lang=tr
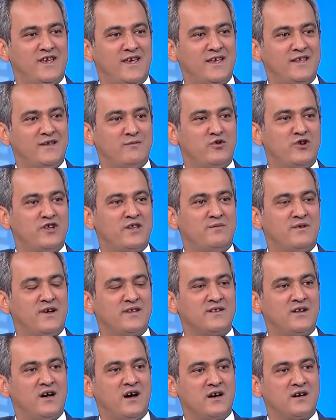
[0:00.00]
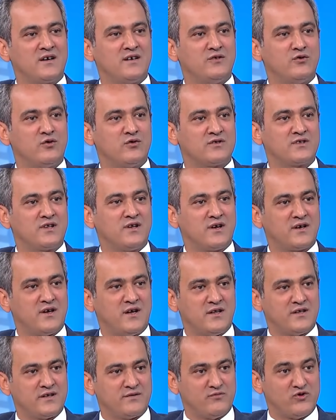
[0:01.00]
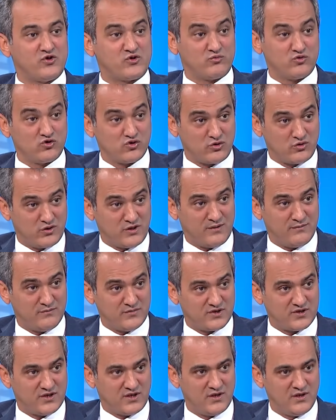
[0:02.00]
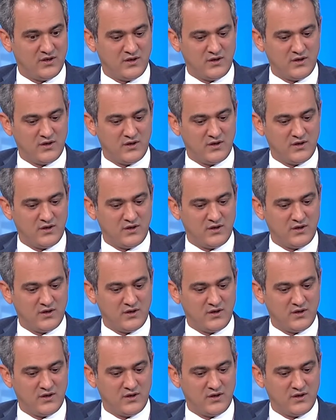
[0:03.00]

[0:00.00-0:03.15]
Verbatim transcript: Eğitim hmm. öğretim hakkını ortadan kaldırmıyoruz. Bu çok önemli bir şey.